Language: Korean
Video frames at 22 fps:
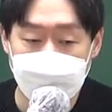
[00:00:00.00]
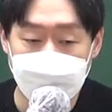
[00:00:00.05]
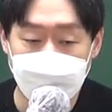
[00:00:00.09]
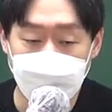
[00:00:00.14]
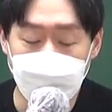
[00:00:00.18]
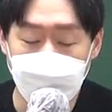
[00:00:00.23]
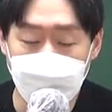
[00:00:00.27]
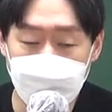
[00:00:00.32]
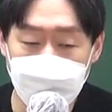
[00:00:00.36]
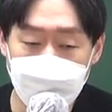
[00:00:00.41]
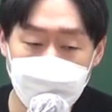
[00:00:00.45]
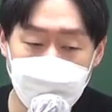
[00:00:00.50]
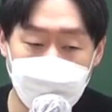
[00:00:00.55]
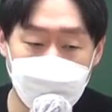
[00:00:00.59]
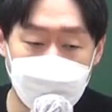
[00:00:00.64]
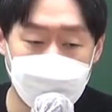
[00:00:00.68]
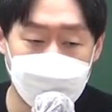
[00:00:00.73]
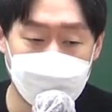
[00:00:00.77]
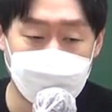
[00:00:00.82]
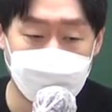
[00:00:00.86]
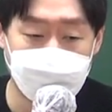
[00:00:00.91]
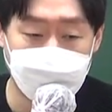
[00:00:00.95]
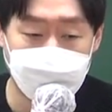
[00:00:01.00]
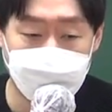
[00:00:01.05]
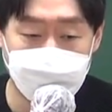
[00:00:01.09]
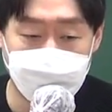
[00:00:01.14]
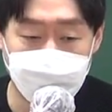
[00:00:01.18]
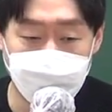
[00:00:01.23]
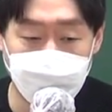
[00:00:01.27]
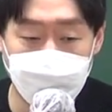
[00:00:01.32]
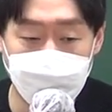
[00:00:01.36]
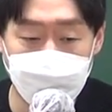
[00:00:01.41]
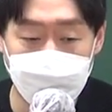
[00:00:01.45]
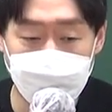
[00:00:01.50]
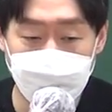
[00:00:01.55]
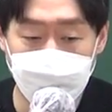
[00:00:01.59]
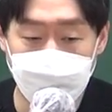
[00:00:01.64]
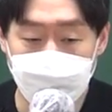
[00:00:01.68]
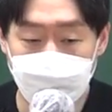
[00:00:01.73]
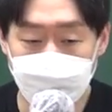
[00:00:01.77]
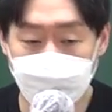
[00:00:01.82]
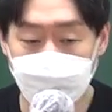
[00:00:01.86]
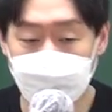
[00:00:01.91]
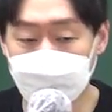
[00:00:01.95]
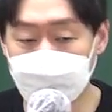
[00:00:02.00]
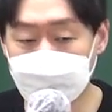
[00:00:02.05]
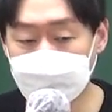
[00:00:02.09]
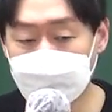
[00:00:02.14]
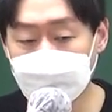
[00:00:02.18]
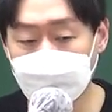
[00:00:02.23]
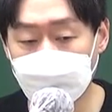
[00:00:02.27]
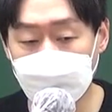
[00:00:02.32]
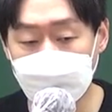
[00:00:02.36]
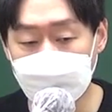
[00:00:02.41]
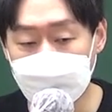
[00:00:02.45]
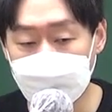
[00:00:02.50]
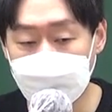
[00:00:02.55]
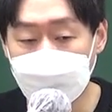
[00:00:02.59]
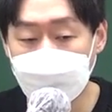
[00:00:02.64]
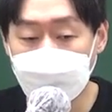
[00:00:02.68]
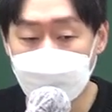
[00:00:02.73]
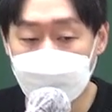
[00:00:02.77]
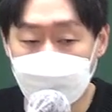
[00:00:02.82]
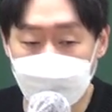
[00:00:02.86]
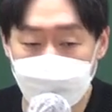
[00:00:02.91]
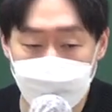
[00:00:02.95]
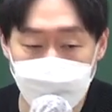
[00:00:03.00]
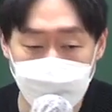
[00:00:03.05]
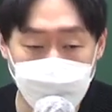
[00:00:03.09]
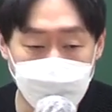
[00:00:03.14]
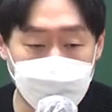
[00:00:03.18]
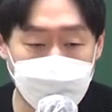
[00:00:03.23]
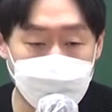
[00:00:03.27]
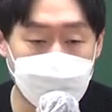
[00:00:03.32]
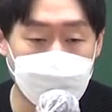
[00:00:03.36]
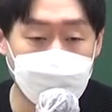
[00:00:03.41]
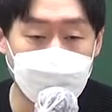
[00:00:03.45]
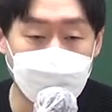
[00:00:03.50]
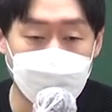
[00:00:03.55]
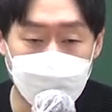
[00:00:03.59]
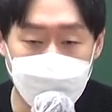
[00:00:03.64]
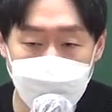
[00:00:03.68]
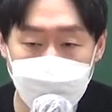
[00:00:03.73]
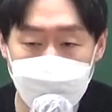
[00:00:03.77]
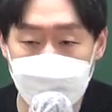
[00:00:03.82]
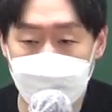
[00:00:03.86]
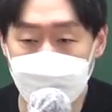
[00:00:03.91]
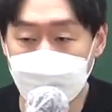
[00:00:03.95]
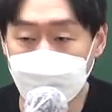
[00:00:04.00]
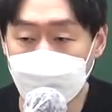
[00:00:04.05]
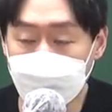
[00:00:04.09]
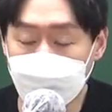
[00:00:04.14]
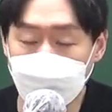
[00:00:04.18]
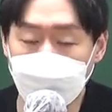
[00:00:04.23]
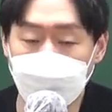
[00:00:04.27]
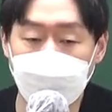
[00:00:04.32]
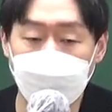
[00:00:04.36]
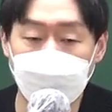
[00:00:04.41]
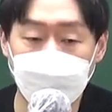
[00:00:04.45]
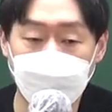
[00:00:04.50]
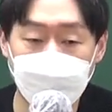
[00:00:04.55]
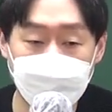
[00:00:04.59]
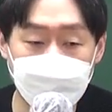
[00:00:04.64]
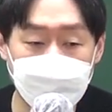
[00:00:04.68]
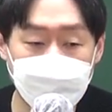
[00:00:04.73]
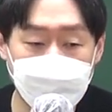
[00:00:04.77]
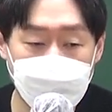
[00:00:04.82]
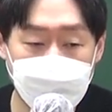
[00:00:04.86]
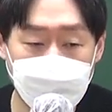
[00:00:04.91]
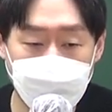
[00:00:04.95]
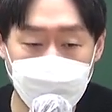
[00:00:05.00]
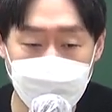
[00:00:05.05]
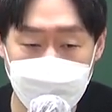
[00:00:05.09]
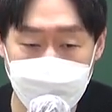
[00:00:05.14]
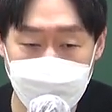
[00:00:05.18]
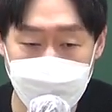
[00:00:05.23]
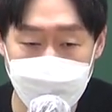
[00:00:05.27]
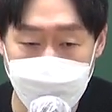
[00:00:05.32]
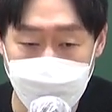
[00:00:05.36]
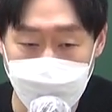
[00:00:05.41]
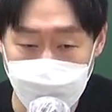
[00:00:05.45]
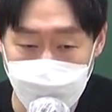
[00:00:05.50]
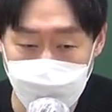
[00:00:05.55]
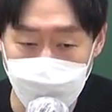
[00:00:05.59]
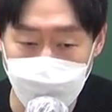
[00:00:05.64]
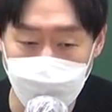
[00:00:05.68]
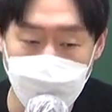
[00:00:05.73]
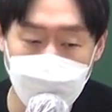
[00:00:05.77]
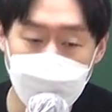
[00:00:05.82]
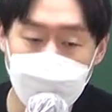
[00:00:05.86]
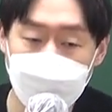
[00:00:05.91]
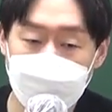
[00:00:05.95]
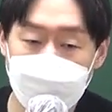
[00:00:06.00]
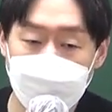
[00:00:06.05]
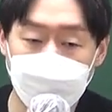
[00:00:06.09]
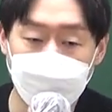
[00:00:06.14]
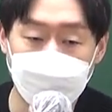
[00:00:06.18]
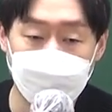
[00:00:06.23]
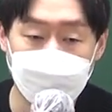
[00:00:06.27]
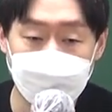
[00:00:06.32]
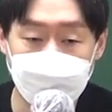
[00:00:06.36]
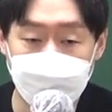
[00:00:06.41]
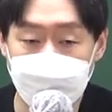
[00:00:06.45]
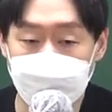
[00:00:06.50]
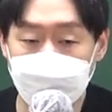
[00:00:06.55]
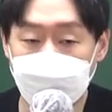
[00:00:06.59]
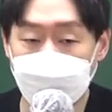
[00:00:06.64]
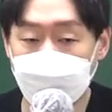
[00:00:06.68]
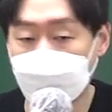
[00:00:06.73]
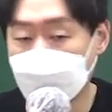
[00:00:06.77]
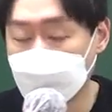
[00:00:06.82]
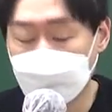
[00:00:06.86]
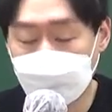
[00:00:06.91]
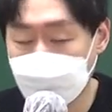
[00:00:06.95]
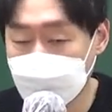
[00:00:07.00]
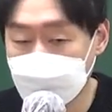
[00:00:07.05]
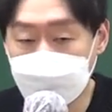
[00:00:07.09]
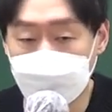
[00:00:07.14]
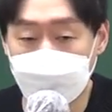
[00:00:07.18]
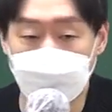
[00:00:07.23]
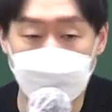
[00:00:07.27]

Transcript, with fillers: 정말 좀 조금 더 이해를 돕기 위한 정도의 논문만 보지 막 여러 가지 논문들을 막 갖고 와서